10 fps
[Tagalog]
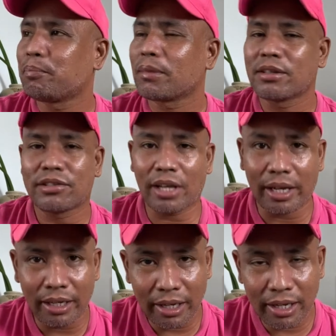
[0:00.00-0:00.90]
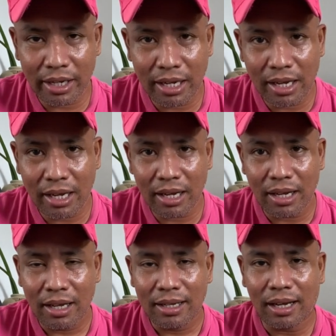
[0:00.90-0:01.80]
sana eh
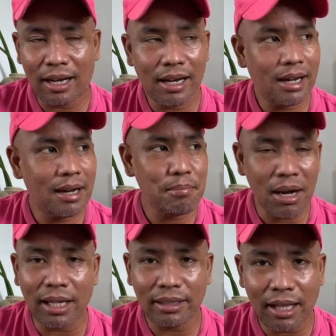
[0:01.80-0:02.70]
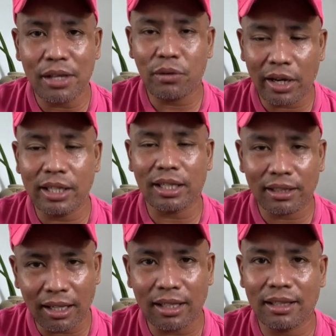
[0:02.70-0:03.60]
uh, maganda yung
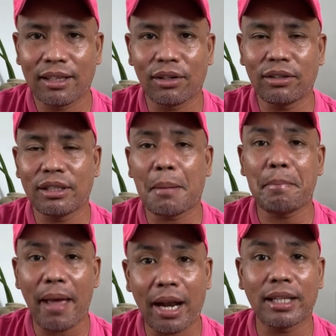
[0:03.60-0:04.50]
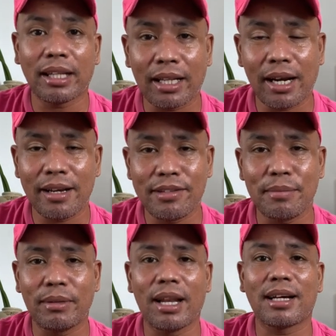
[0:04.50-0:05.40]
kahinatnan no ng pera na nare-receive
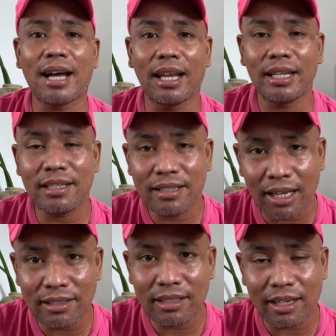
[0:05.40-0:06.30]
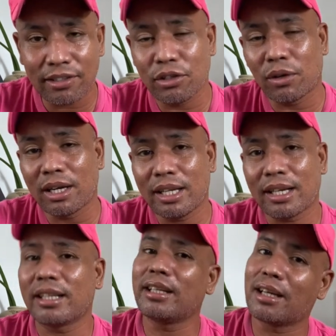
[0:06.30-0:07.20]
nila galing diyan sa
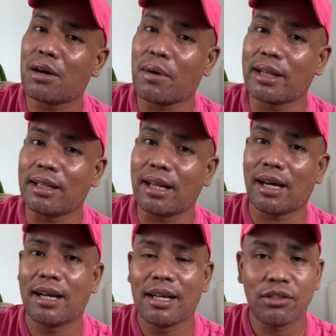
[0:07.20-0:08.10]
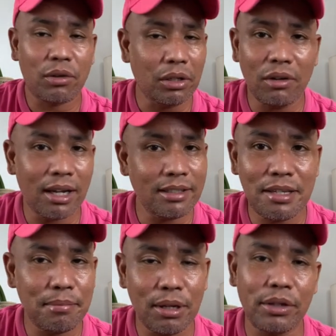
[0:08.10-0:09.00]
kasinungalingan na ginagawa nila. So ganoon lang
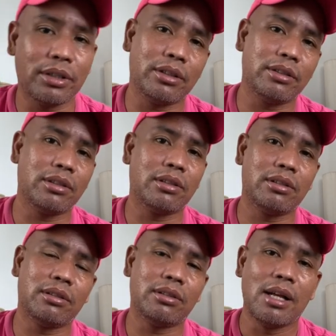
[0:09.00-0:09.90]
kasimple 'yon no. So